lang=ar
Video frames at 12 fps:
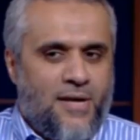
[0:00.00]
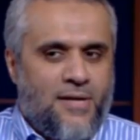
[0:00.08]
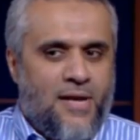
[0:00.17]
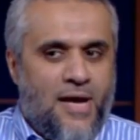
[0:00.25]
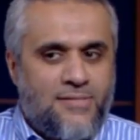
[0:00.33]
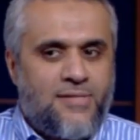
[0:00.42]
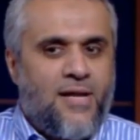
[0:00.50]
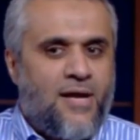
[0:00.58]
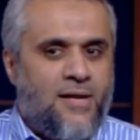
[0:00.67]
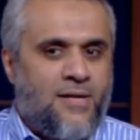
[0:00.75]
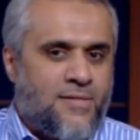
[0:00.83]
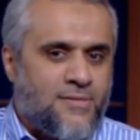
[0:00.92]
يعني الاسلحه
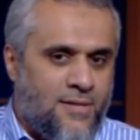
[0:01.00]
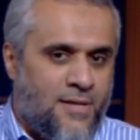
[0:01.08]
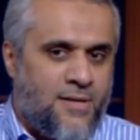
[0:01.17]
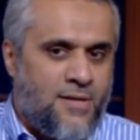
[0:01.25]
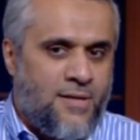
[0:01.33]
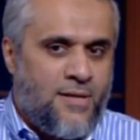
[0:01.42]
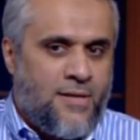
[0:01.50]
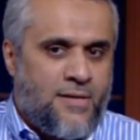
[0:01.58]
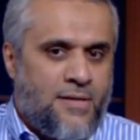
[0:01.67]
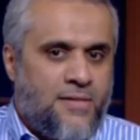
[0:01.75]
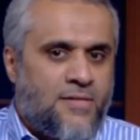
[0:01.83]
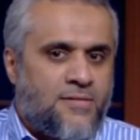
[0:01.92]
اللي اصلا
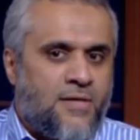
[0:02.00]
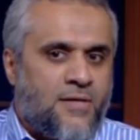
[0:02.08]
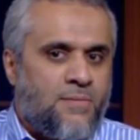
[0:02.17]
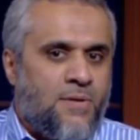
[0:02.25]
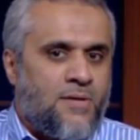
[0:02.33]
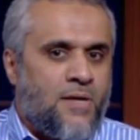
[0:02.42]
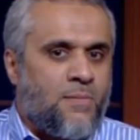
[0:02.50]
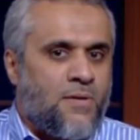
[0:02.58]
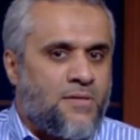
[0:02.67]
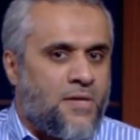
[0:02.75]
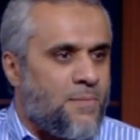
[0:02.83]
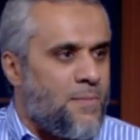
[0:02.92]
كنت استخدمها قبل
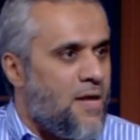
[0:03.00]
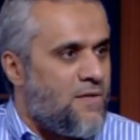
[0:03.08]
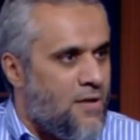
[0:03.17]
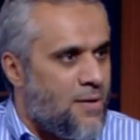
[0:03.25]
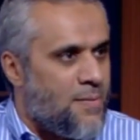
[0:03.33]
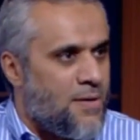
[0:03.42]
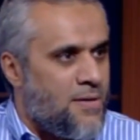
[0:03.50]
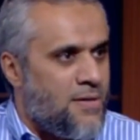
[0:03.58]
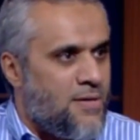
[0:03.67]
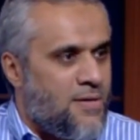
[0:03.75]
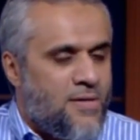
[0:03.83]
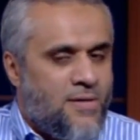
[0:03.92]
اتدرب عليها في اليابان
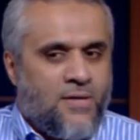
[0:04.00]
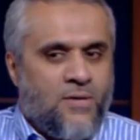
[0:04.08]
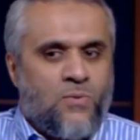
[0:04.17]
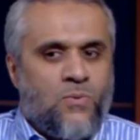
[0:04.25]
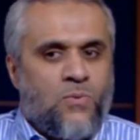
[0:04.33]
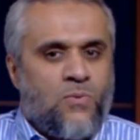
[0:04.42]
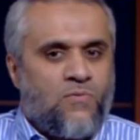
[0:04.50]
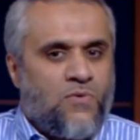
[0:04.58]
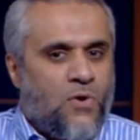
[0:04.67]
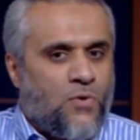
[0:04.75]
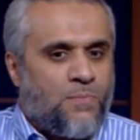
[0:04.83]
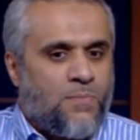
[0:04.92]
إيه؟
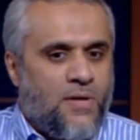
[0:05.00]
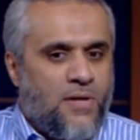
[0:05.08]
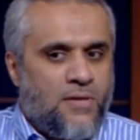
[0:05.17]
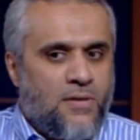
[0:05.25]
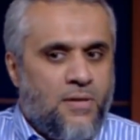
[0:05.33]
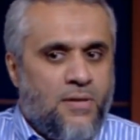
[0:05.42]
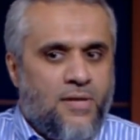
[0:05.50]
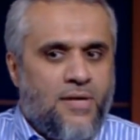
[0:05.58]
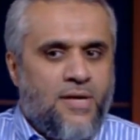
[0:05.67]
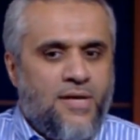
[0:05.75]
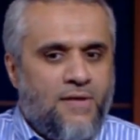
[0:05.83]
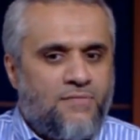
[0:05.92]
وفي اوروبا
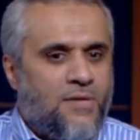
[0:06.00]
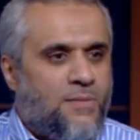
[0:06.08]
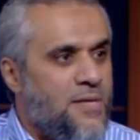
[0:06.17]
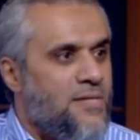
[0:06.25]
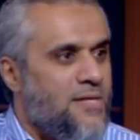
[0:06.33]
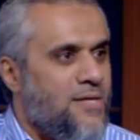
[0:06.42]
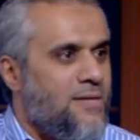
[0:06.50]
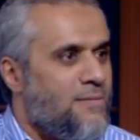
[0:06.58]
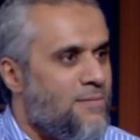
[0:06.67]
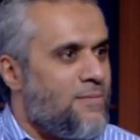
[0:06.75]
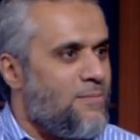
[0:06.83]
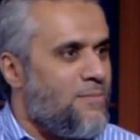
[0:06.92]
هي نفسها بيدي
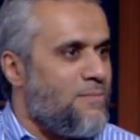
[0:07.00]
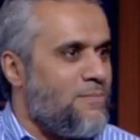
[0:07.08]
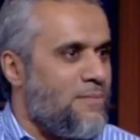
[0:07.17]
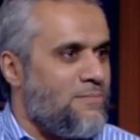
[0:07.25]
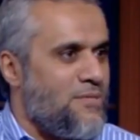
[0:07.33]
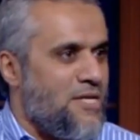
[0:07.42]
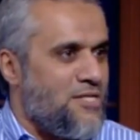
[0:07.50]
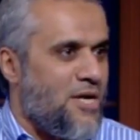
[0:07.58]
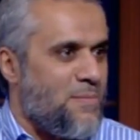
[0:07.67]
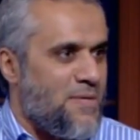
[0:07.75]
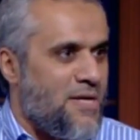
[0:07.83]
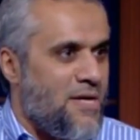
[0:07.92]
زي
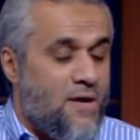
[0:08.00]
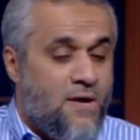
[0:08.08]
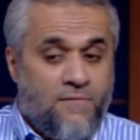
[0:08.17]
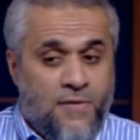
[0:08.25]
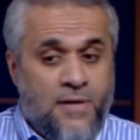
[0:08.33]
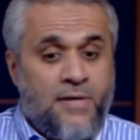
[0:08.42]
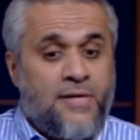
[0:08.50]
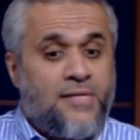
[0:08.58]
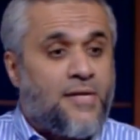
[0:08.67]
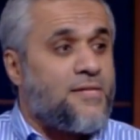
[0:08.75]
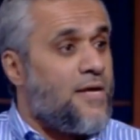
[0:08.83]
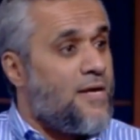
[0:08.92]
شعبي إيه؟
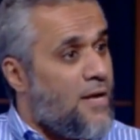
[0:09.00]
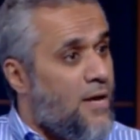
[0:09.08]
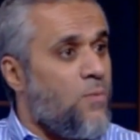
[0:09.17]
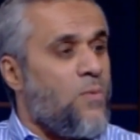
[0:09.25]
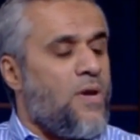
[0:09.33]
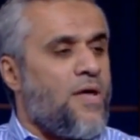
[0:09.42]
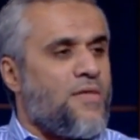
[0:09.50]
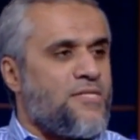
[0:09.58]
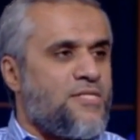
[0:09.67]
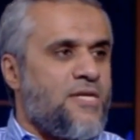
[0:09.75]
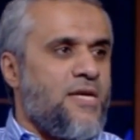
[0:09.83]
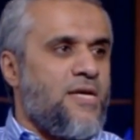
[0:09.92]
فقدرت احول هذا
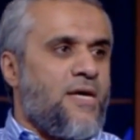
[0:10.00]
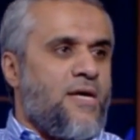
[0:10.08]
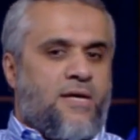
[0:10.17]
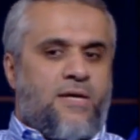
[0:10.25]
الشيء